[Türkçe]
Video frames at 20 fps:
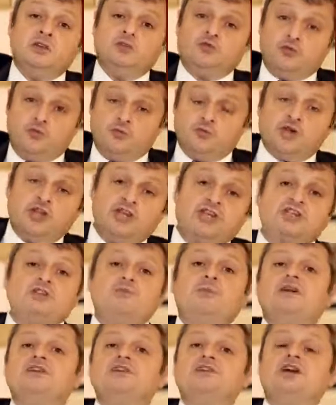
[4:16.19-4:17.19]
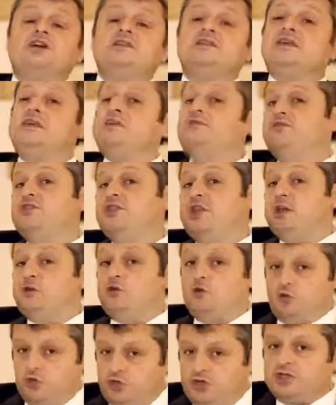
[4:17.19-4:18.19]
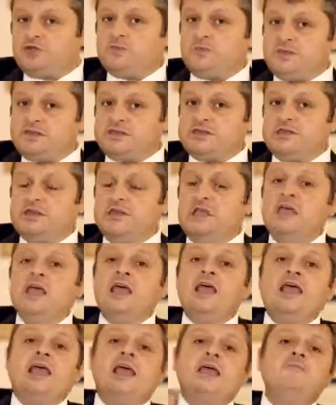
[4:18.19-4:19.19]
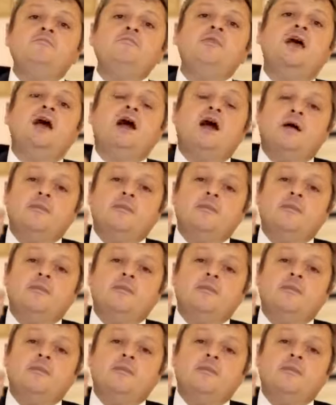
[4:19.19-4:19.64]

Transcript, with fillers: cumhuriyetçi başkan tarafından kötü gitmesi hem de